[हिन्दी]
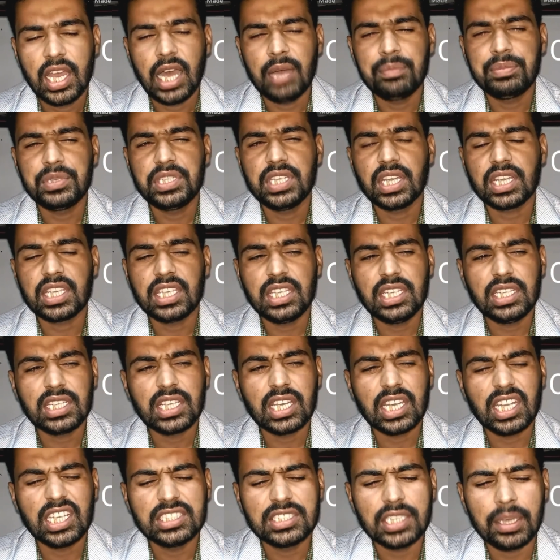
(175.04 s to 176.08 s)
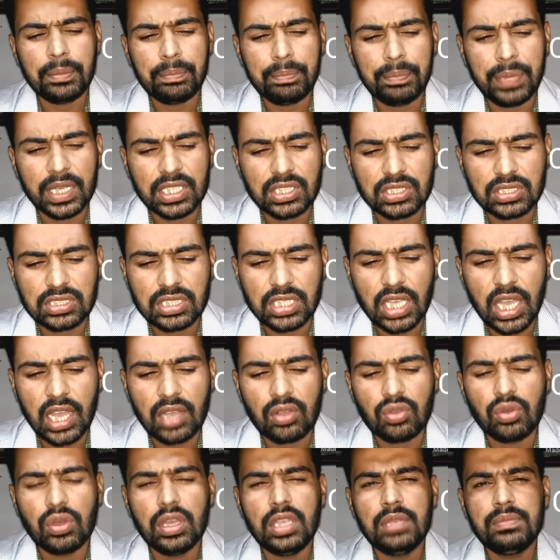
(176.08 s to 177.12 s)
आप यकीन करें जब बच्चा
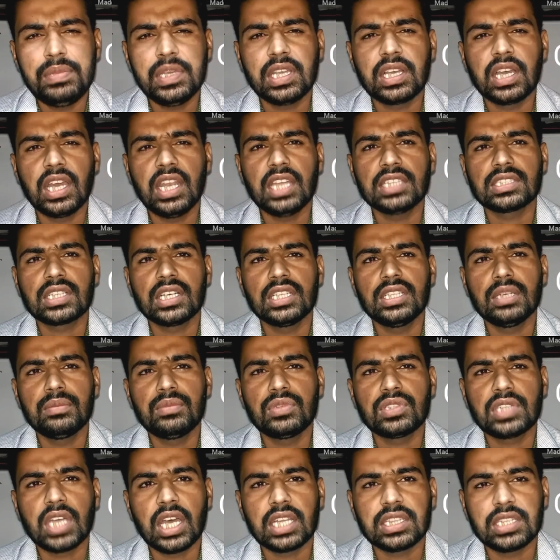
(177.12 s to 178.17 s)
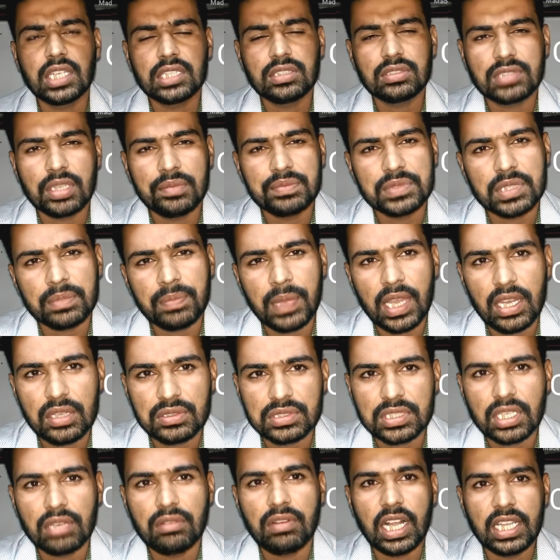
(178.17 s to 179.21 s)
कोई भी गलत कदम उठाता है तो सबसे पहले
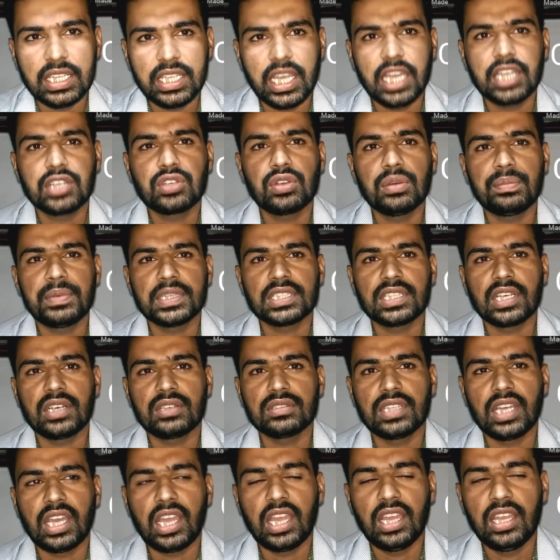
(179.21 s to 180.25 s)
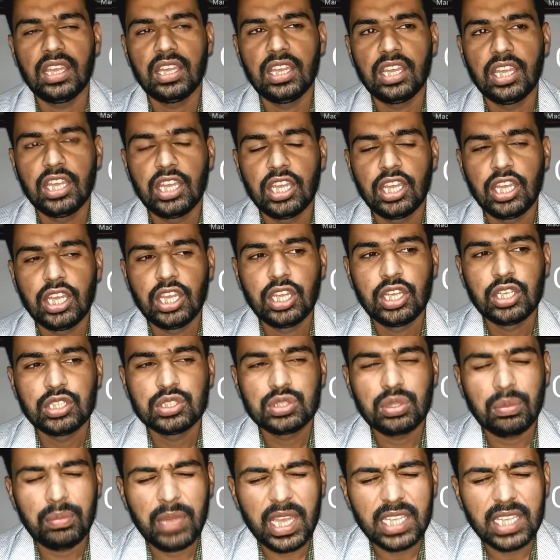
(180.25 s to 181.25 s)
उसके वालदेन को पता होता है तो